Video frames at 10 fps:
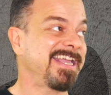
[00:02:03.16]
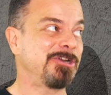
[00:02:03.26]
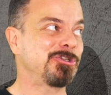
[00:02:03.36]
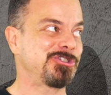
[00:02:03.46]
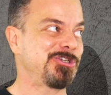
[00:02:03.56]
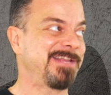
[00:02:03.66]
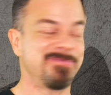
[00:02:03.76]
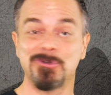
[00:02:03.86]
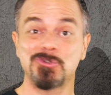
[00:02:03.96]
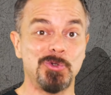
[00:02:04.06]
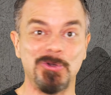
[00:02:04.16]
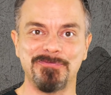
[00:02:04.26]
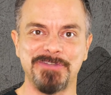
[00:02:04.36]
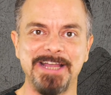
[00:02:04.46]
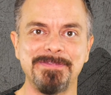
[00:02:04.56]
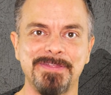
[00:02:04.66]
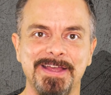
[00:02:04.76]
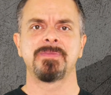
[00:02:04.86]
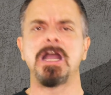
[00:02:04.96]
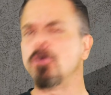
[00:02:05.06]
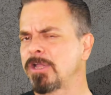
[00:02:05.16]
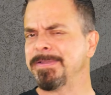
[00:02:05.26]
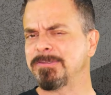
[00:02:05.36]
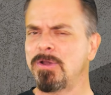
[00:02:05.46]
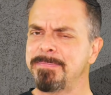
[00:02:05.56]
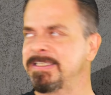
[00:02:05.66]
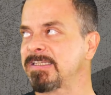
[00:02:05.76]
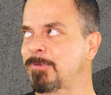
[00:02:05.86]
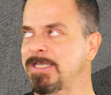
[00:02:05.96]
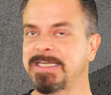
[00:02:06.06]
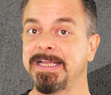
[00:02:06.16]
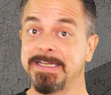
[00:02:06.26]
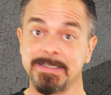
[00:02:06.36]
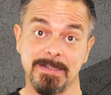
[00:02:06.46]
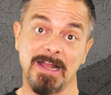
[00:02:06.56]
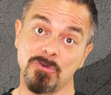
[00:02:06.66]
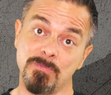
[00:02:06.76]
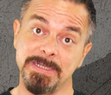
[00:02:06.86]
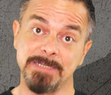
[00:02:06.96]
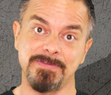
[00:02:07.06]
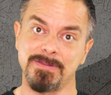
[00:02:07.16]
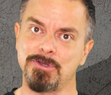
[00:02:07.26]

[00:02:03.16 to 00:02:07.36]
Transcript: erosionando su confianza, aunque eventualmente te pueda traer algún beneficio